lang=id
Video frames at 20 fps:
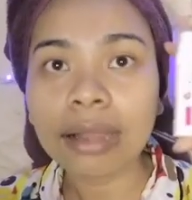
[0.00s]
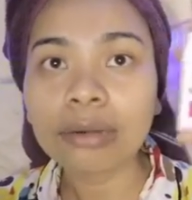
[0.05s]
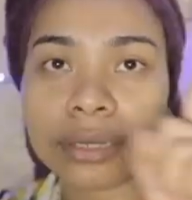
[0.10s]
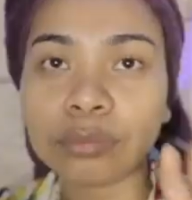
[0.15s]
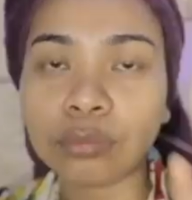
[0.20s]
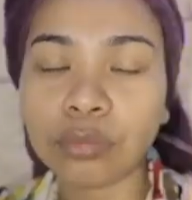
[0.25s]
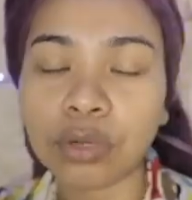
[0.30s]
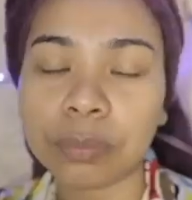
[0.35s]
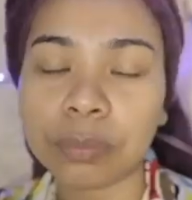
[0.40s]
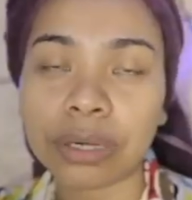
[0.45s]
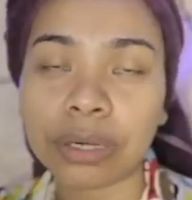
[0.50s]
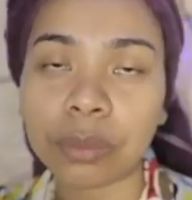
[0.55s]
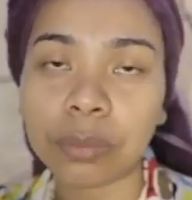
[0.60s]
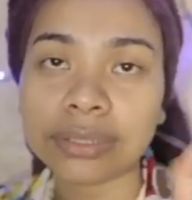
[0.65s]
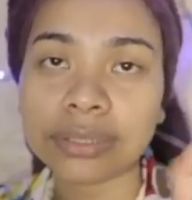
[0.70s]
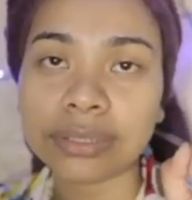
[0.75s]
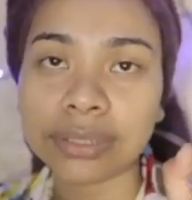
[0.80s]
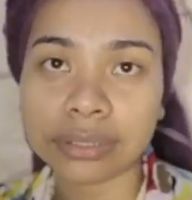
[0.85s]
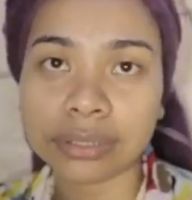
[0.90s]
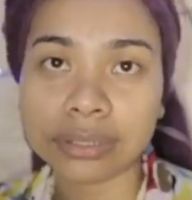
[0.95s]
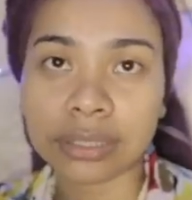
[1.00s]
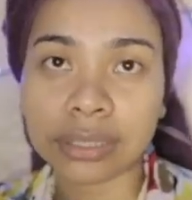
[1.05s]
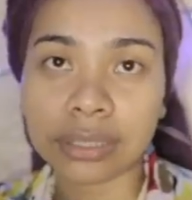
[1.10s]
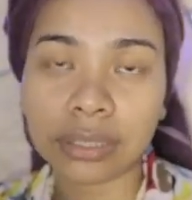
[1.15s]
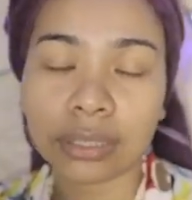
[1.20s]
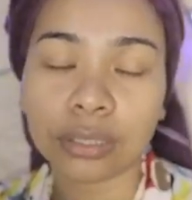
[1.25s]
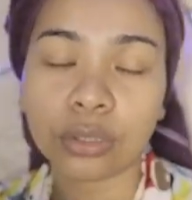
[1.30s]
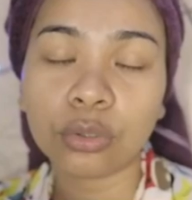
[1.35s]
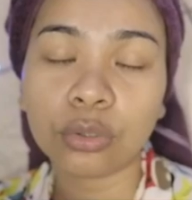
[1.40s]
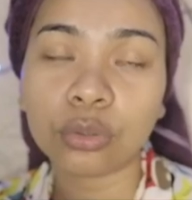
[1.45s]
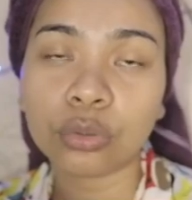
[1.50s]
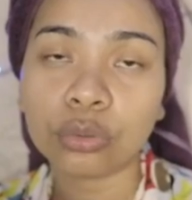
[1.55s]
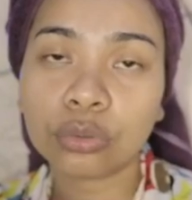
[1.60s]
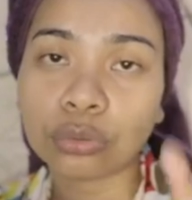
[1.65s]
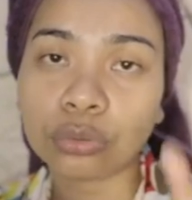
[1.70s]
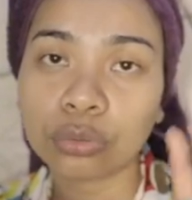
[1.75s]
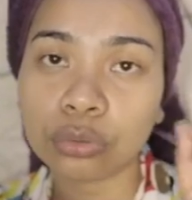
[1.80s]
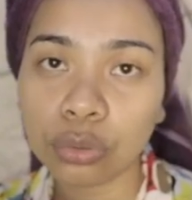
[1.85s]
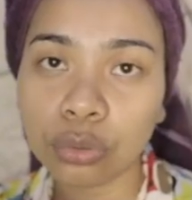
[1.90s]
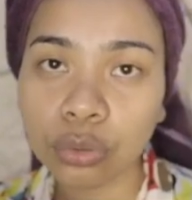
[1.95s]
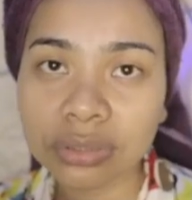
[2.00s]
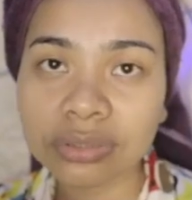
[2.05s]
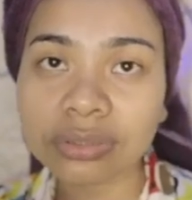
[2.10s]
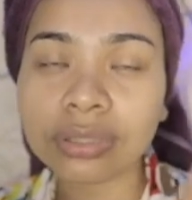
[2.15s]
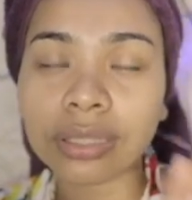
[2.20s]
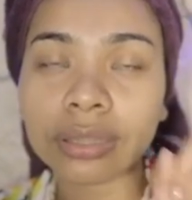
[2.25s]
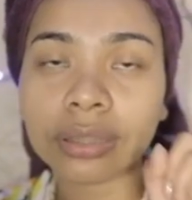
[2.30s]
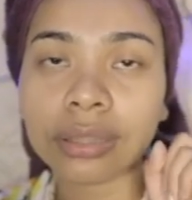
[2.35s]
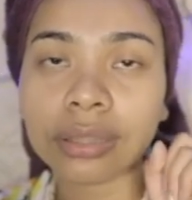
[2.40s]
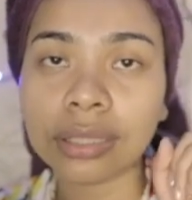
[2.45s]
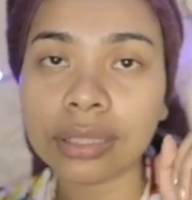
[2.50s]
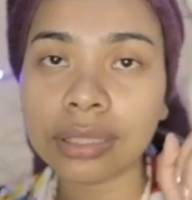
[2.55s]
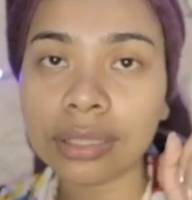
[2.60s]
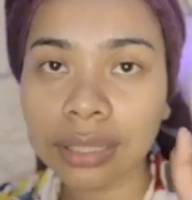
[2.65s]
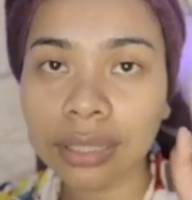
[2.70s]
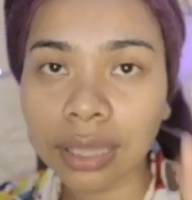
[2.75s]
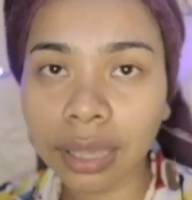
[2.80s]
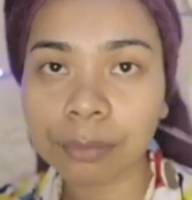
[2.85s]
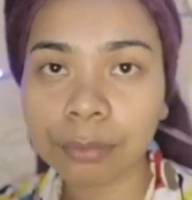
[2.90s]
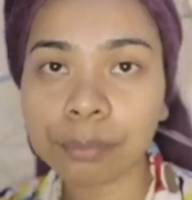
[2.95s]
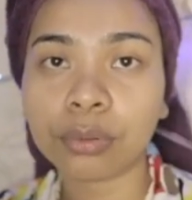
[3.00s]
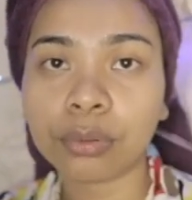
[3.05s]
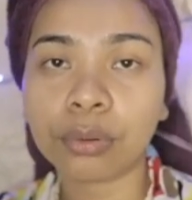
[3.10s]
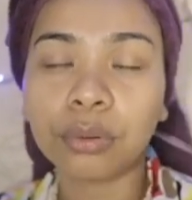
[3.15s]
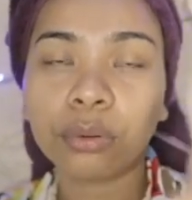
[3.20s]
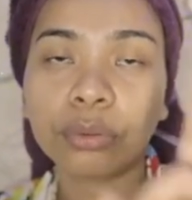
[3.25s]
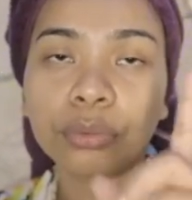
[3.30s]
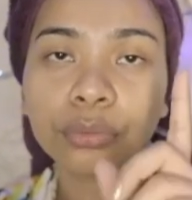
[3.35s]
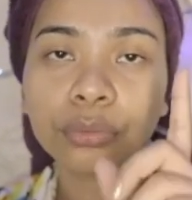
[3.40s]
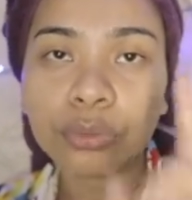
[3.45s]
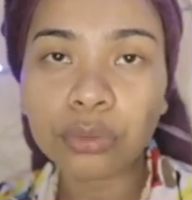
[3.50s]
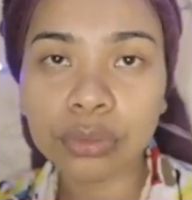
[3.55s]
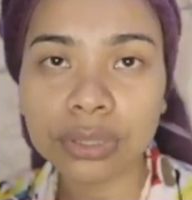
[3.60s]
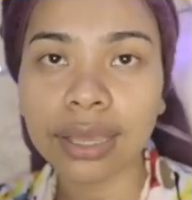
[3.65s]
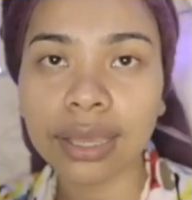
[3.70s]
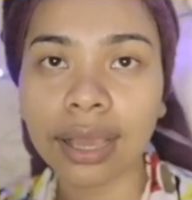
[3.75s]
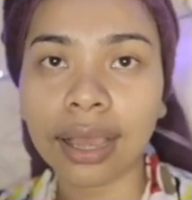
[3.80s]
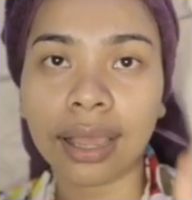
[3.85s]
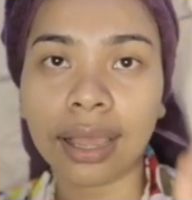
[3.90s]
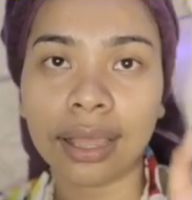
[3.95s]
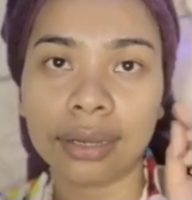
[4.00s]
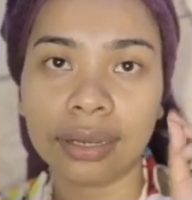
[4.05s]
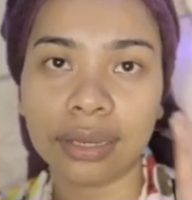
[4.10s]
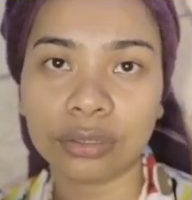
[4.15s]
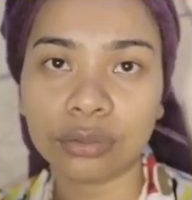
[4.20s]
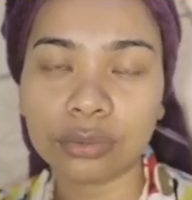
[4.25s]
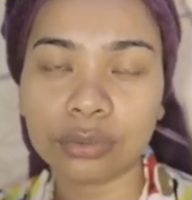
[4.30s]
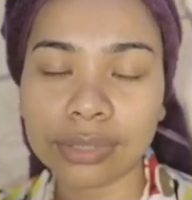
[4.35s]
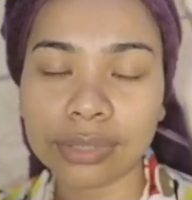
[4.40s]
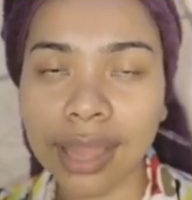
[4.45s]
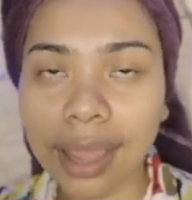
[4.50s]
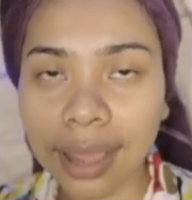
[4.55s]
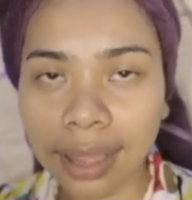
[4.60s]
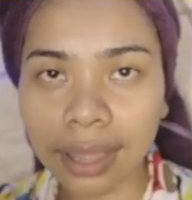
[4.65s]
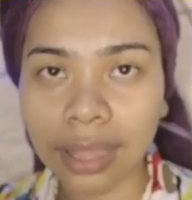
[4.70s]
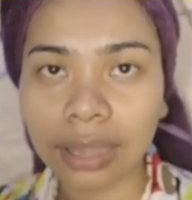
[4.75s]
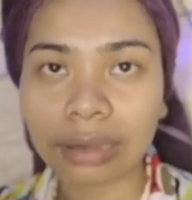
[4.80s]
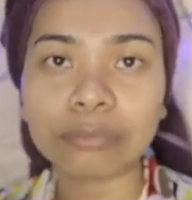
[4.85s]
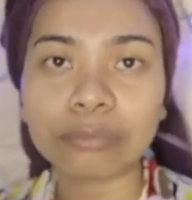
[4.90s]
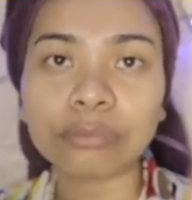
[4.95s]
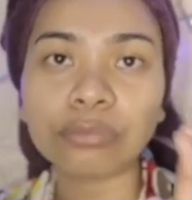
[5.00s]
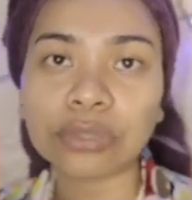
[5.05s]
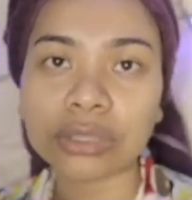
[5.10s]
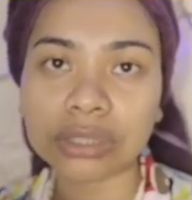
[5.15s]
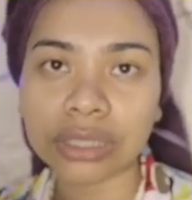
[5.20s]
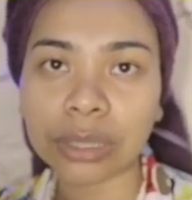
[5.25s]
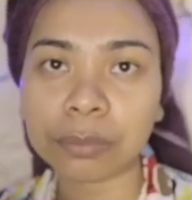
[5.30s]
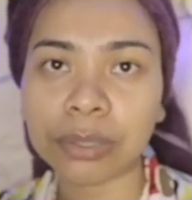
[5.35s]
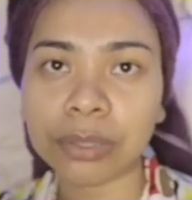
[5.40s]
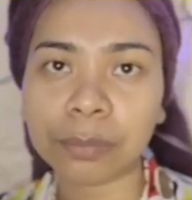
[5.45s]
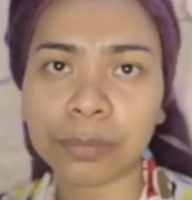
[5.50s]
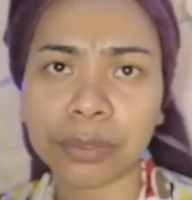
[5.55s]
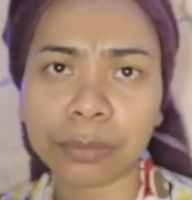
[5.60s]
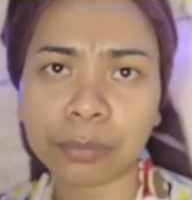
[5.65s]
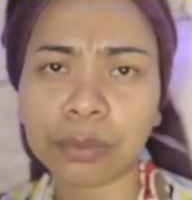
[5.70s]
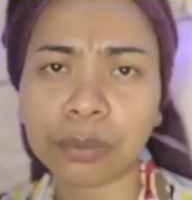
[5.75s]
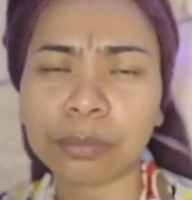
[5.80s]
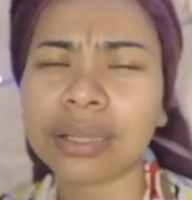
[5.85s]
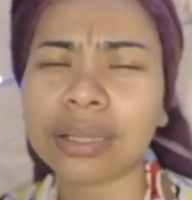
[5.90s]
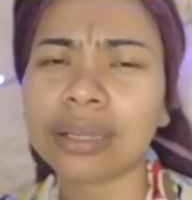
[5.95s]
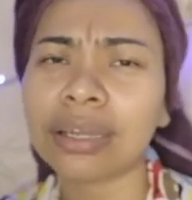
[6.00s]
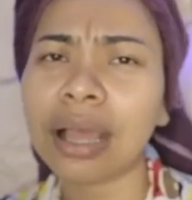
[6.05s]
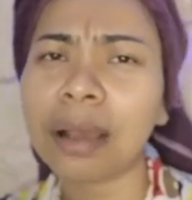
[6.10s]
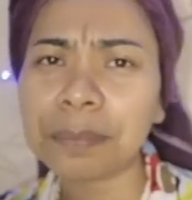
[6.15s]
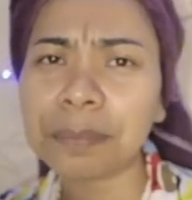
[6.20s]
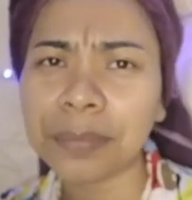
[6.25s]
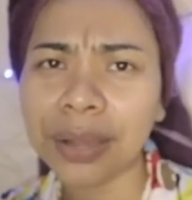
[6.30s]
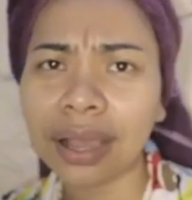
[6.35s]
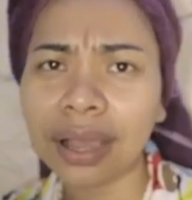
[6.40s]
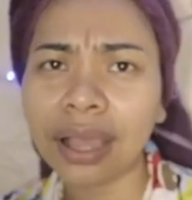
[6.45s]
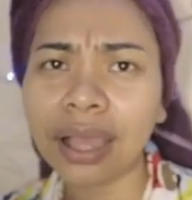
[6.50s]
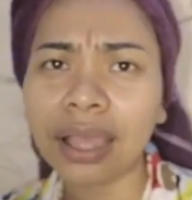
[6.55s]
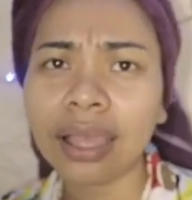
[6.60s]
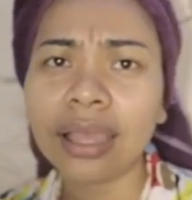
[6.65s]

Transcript: Sangat buat para wacani untuk setiap produk yang kalian gunakan punya BP POM. Kenapa?